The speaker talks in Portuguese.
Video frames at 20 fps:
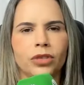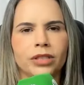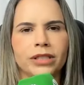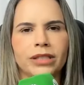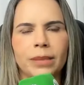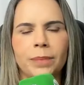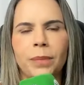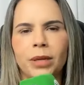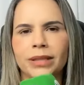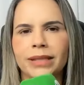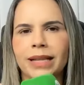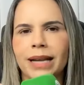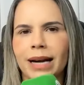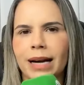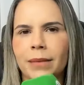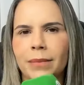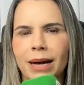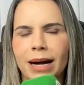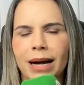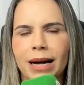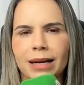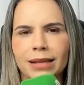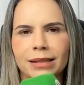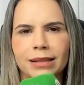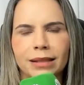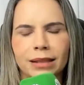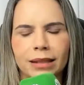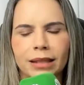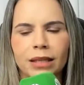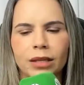Você pode derramar
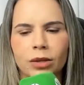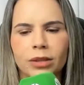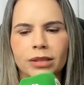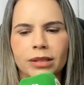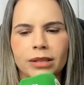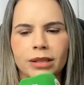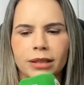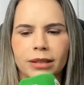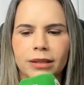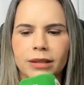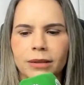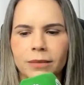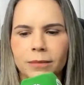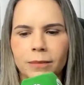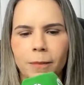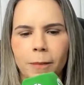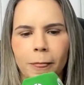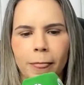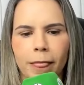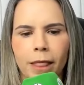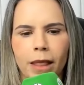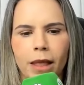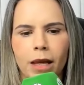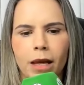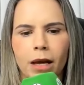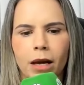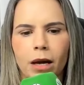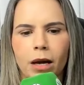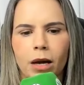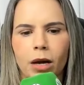sangue inocente.
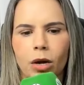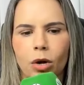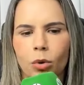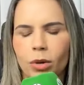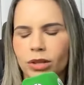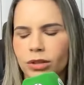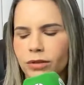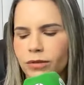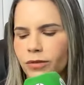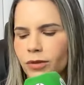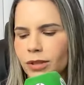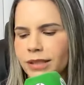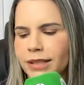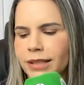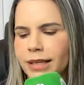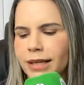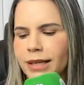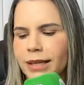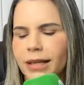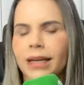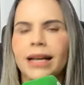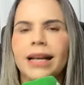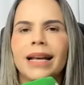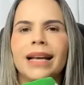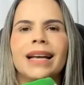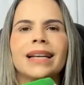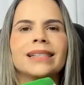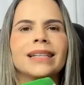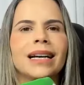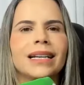Quando você
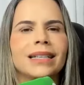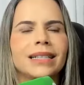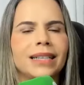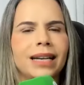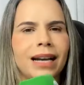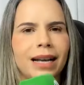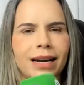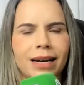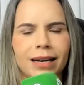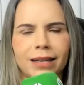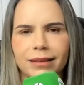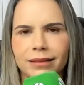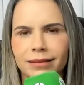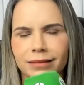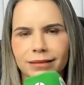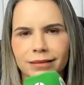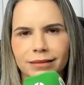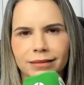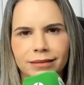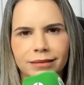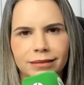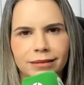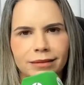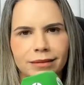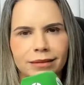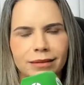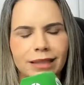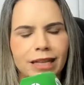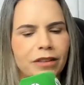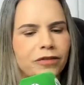exagera
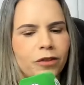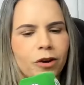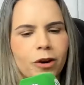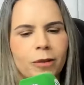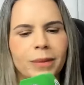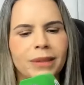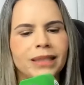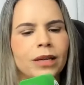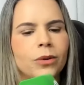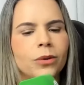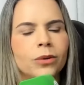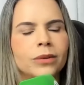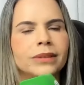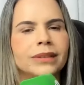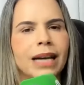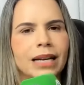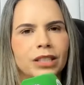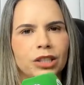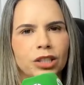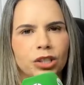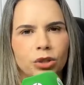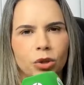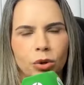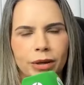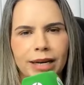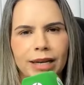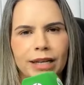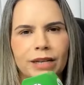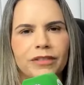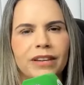na forma de contar a
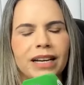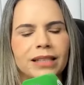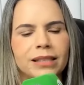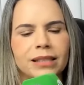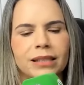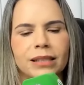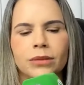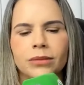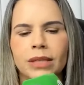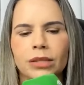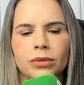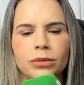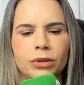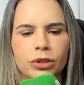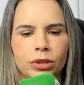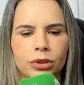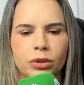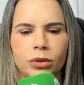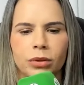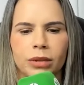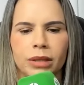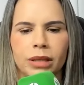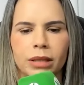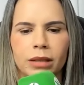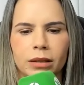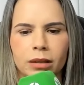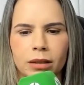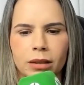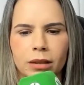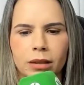história, a versão da sua história.